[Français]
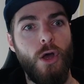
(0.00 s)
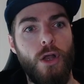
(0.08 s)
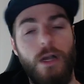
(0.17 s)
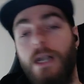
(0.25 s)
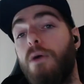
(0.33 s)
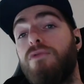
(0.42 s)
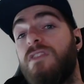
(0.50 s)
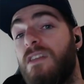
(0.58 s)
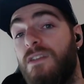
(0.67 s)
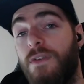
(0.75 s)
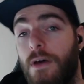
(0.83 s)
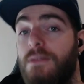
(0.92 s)
Là où c'est
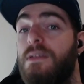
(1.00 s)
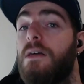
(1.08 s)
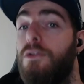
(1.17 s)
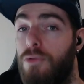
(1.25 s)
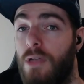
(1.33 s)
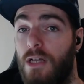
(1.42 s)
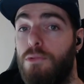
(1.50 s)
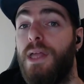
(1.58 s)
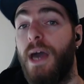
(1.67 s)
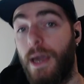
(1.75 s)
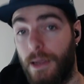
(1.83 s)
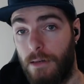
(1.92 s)
différent, c'est quand tu traduis
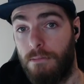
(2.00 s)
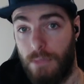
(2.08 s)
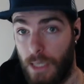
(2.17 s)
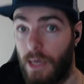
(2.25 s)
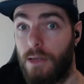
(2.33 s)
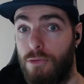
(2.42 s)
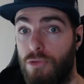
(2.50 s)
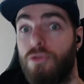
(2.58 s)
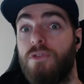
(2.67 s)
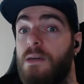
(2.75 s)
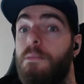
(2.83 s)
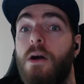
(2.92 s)
des règles, des règles du
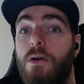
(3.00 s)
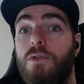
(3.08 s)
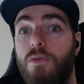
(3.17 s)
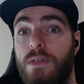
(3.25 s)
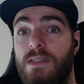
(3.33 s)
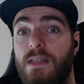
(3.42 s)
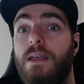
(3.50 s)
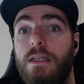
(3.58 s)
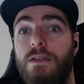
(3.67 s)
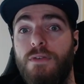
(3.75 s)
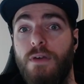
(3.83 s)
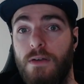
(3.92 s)
jeu. Ça, par contre, oui, c'est très
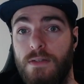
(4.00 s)
différent.